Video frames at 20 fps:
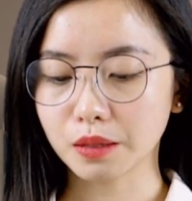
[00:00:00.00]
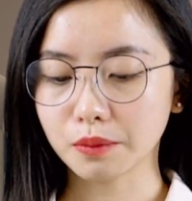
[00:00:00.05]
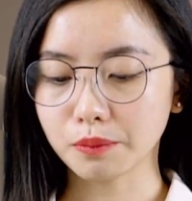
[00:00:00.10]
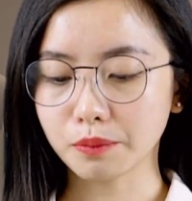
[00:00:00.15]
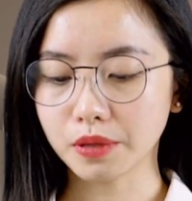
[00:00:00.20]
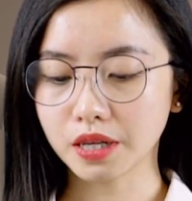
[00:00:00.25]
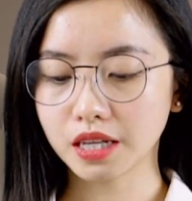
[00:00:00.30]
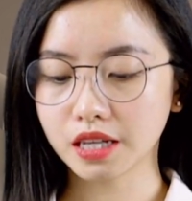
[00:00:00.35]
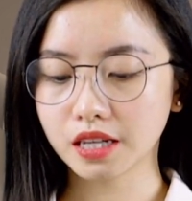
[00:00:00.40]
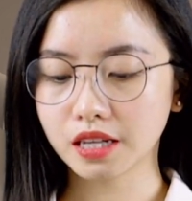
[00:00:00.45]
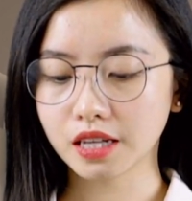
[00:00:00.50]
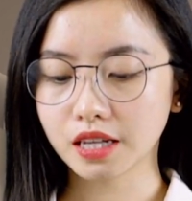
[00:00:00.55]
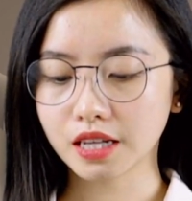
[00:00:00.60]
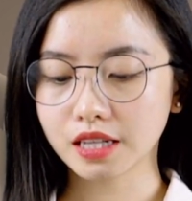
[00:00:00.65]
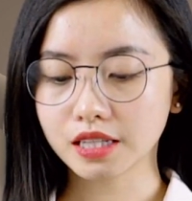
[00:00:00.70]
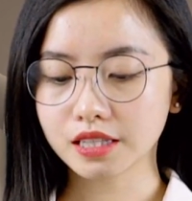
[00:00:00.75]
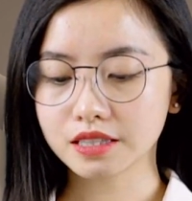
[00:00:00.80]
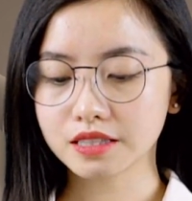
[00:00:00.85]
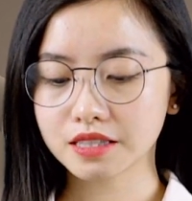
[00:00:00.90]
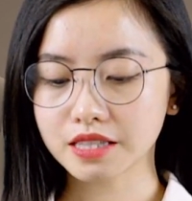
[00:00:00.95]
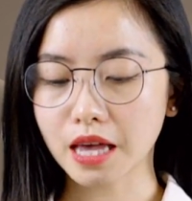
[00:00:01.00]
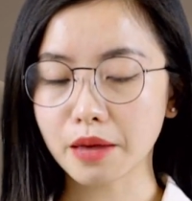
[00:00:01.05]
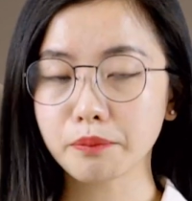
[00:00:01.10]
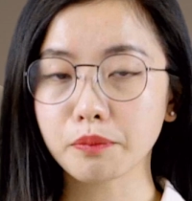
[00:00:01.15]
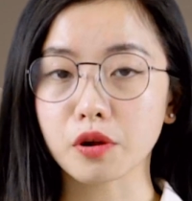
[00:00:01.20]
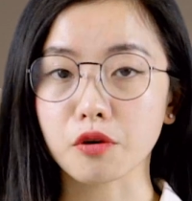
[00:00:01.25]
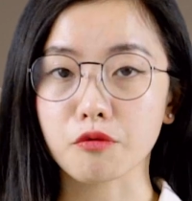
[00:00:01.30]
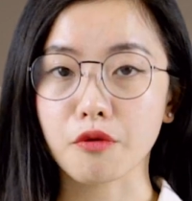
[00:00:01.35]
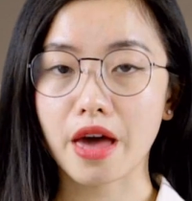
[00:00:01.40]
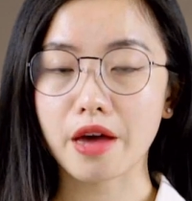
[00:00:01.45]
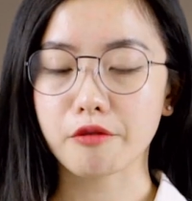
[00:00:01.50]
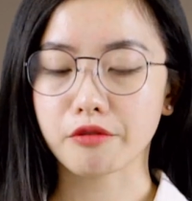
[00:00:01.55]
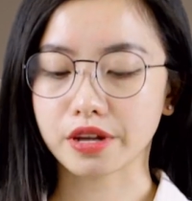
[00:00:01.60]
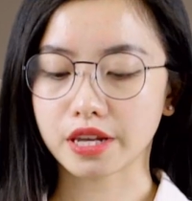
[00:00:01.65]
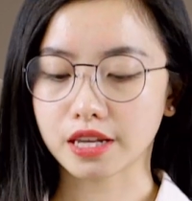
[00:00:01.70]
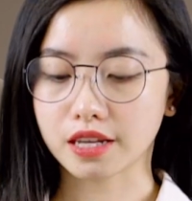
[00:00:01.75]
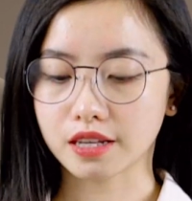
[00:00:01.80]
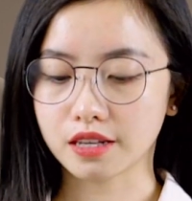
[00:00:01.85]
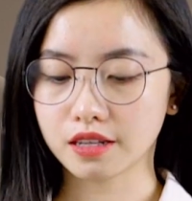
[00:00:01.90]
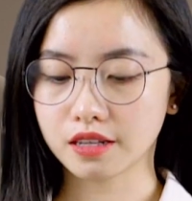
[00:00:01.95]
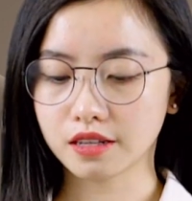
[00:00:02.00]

B. Temporary.